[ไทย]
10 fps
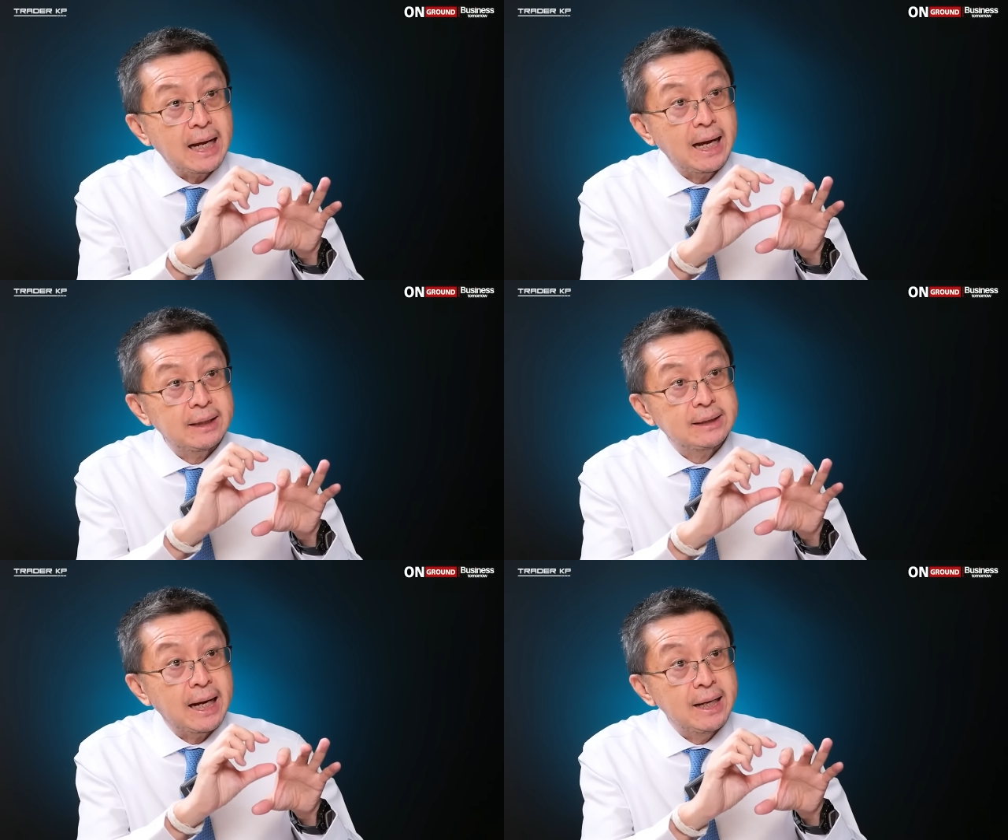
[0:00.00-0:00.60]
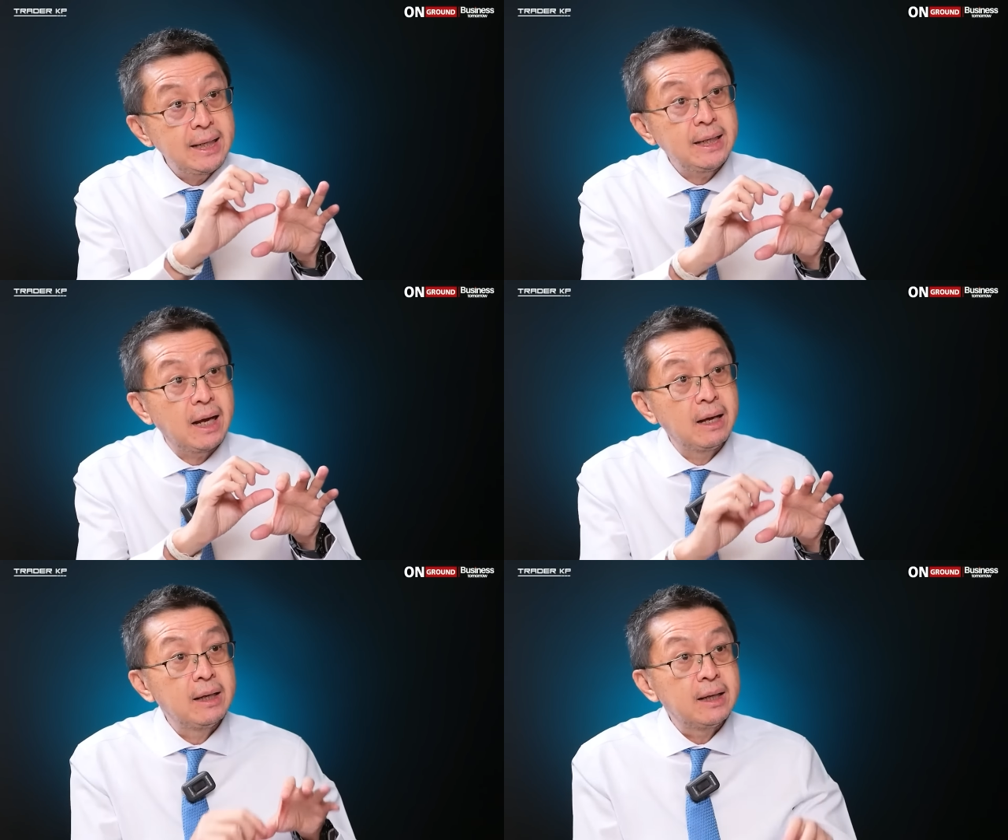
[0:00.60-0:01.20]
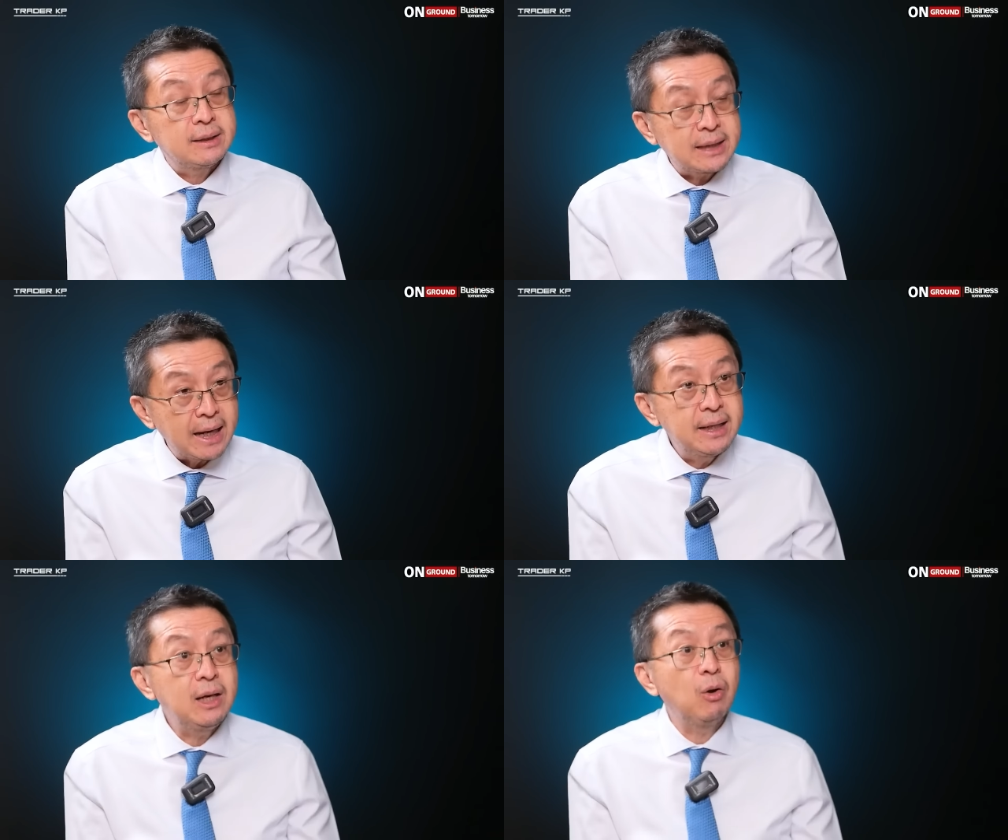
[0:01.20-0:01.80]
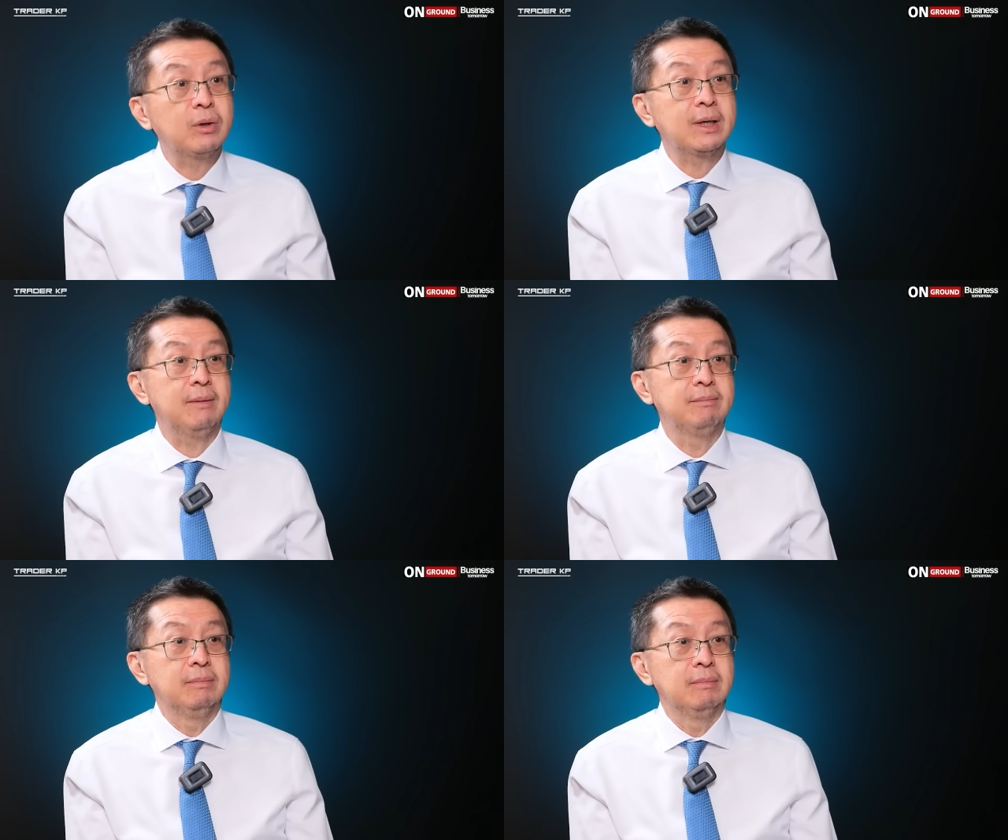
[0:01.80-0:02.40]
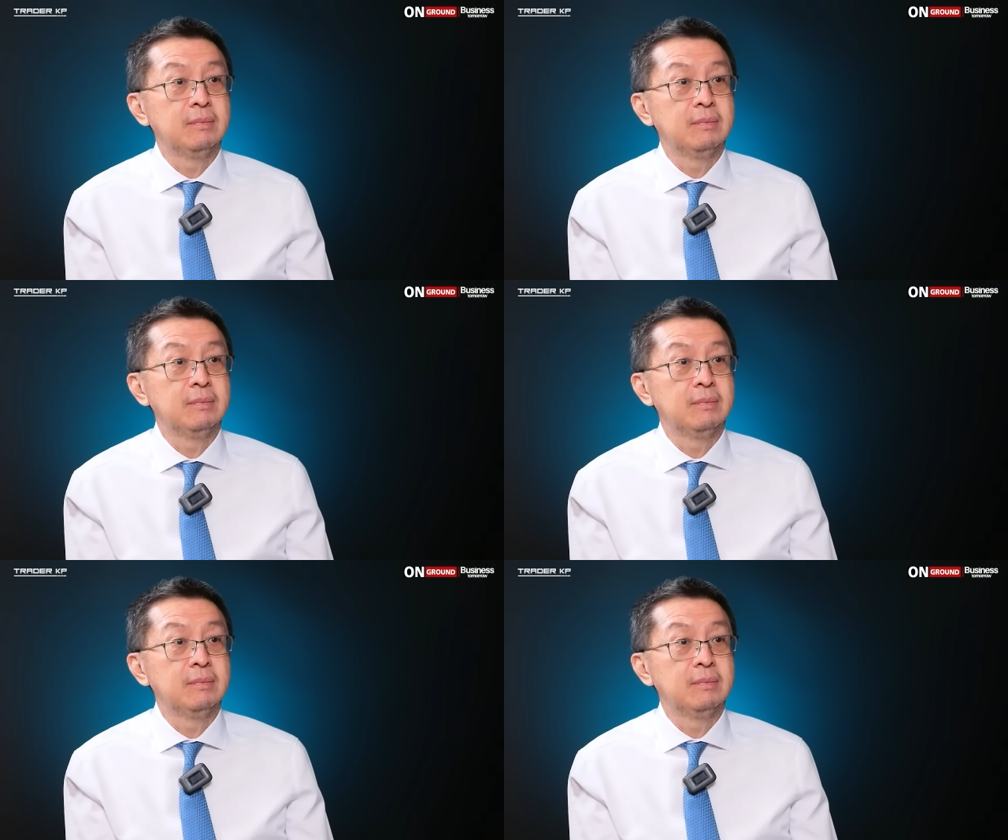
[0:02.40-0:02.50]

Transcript: จ่ายจ่ายหนี้เนี่ยจ่ายหนี้ลดครับ